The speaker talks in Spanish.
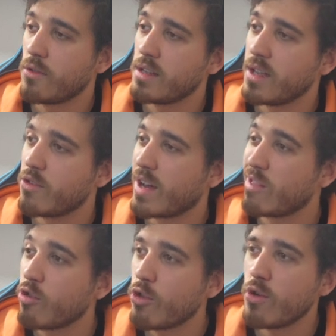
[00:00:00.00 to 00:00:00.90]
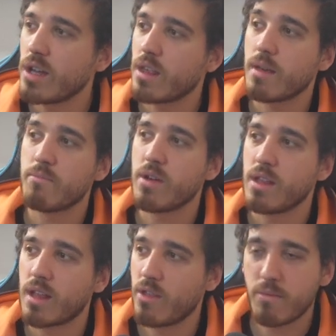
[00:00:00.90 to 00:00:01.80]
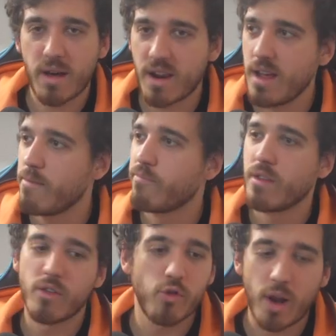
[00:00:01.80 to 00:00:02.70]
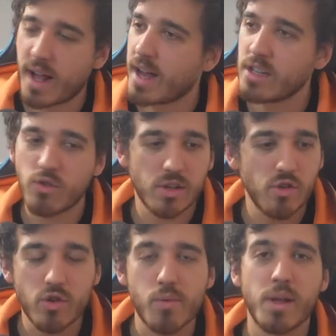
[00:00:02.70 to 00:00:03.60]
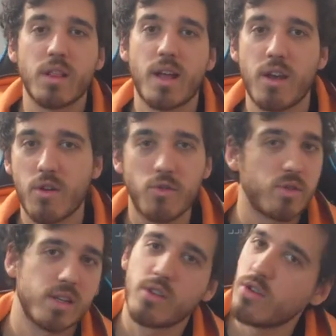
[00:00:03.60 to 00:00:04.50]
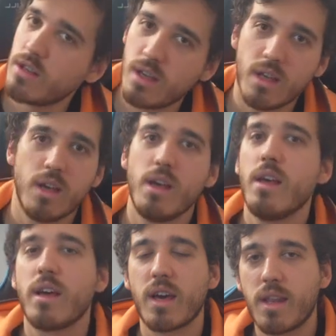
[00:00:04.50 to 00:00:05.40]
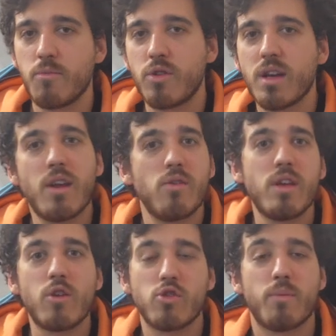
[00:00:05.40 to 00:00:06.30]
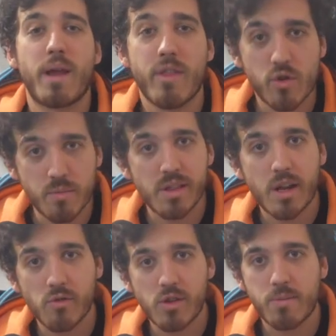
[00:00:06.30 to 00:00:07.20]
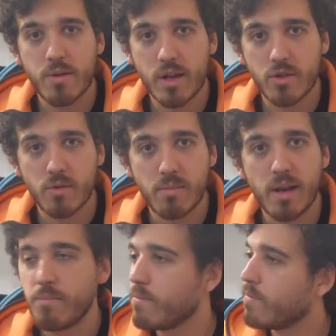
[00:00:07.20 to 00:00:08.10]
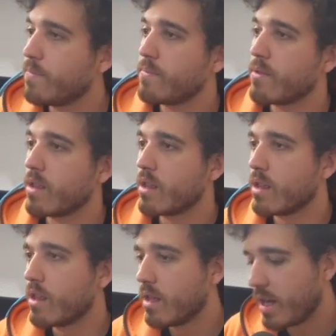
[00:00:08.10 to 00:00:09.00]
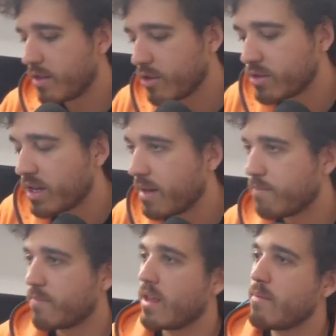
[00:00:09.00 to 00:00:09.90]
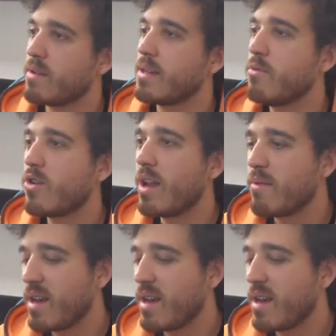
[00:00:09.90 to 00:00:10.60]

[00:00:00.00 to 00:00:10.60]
estoy diciendo que todo lo que esté después de estas dos barras no le haga caso, que son comentarios, anotaciones que queremos usar incluso para documentar nuestros proyectos, ¿vale? Entonces, empezamos con la